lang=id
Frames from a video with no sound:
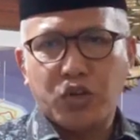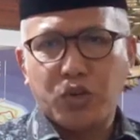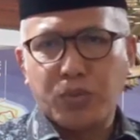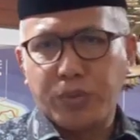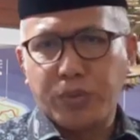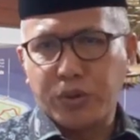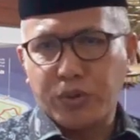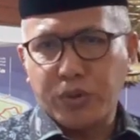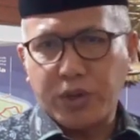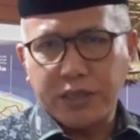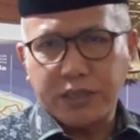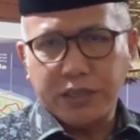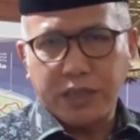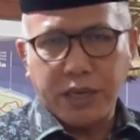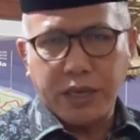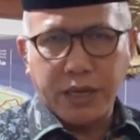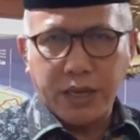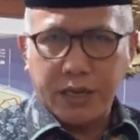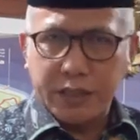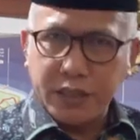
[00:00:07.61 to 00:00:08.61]
Gubernur
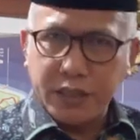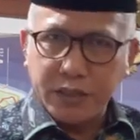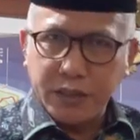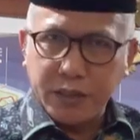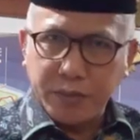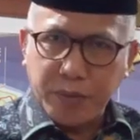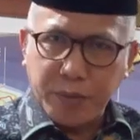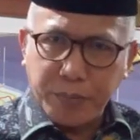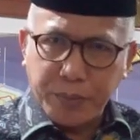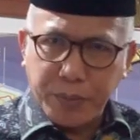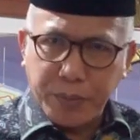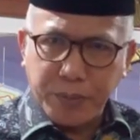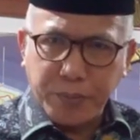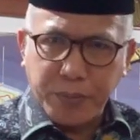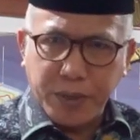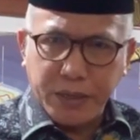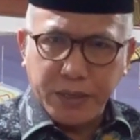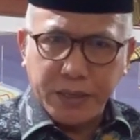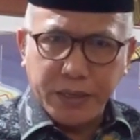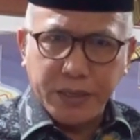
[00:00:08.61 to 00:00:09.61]
Aceh atas nama
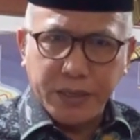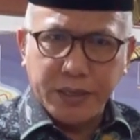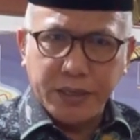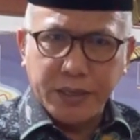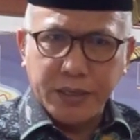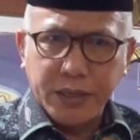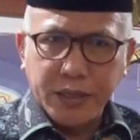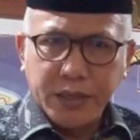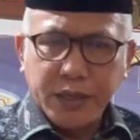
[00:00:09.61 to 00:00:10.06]
pribadi,